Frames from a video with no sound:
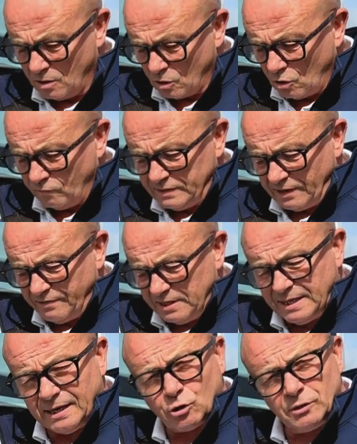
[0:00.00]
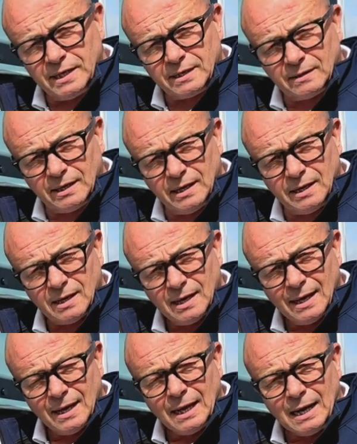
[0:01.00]
Quand vous avez déconnecté
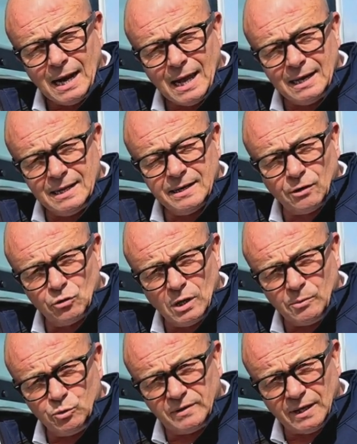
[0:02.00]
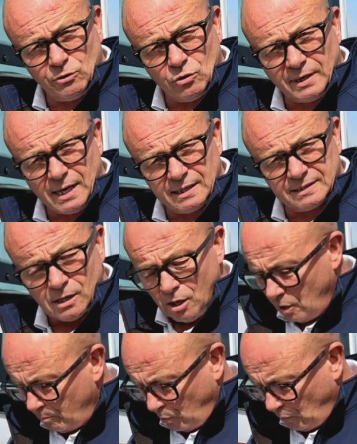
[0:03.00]
la lyre de la bouteille de gaz,
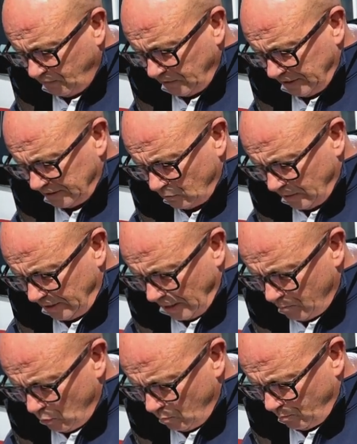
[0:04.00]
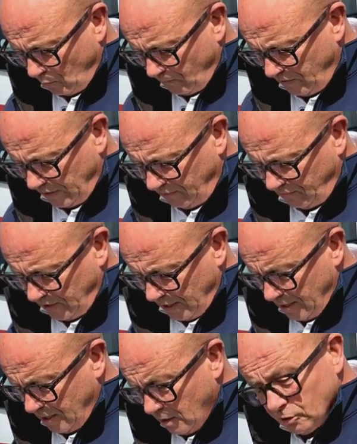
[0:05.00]
profitez-en également pour
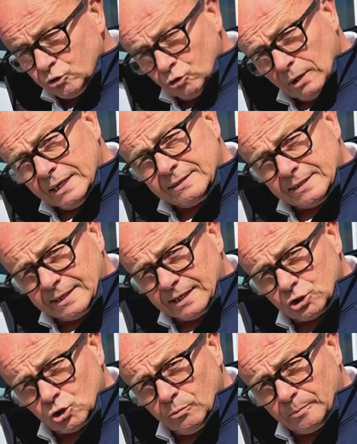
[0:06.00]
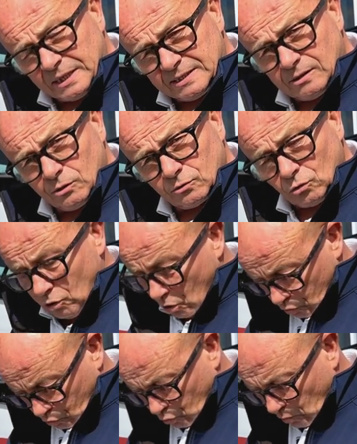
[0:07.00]
vérifier sur l'étiquette jaune présente
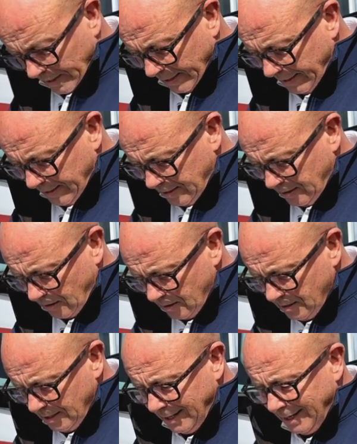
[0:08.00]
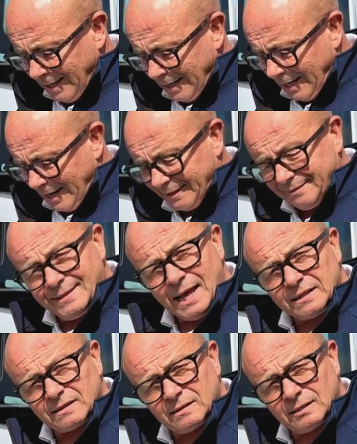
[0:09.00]
sur la lyre la
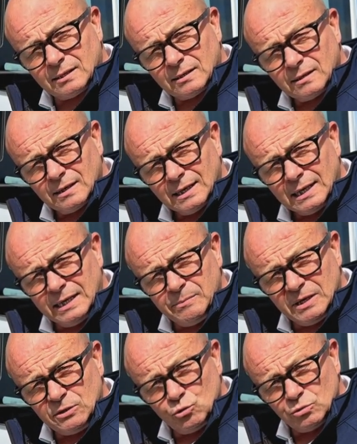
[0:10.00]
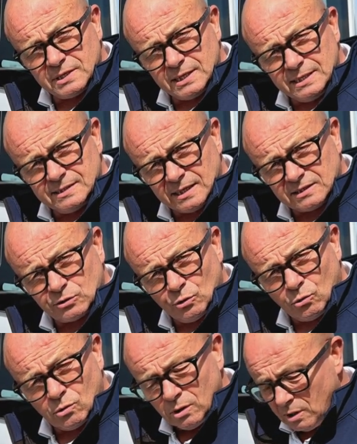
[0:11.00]
date limite
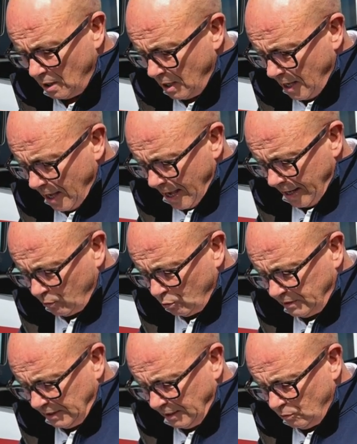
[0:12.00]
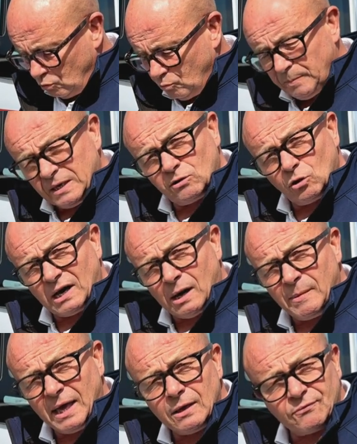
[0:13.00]
d'utilisation à côté du
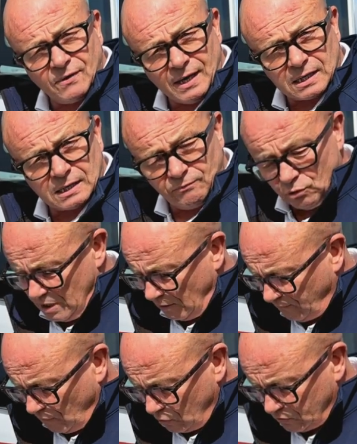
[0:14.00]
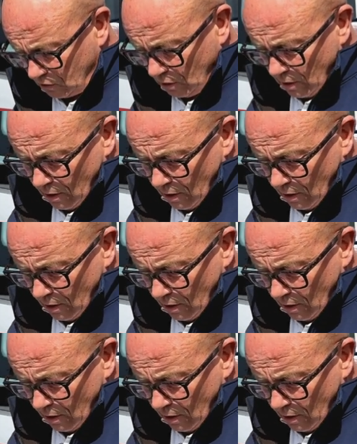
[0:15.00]
pictogramme FR qui veut dire France.